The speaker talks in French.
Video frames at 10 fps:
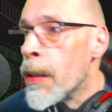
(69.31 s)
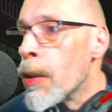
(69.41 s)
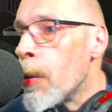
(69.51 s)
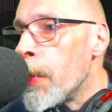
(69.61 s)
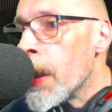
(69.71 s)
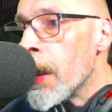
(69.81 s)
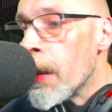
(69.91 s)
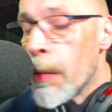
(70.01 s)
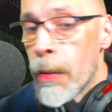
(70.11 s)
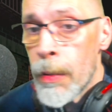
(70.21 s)
Combien
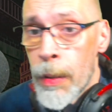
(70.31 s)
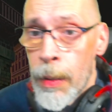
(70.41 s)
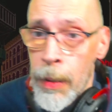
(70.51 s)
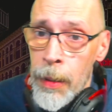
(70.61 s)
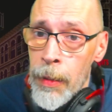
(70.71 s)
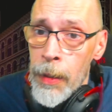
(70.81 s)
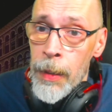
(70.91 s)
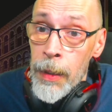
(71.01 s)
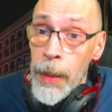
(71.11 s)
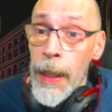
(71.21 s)

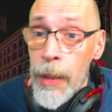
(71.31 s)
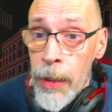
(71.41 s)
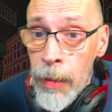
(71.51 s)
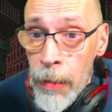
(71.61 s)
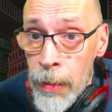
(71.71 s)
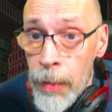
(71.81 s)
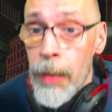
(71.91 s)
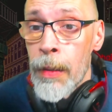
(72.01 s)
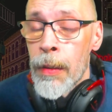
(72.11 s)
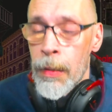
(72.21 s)
400
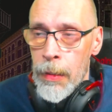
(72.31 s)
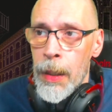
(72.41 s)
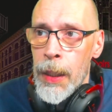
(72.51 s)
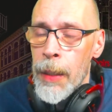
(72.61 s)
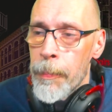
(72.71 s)
Ok.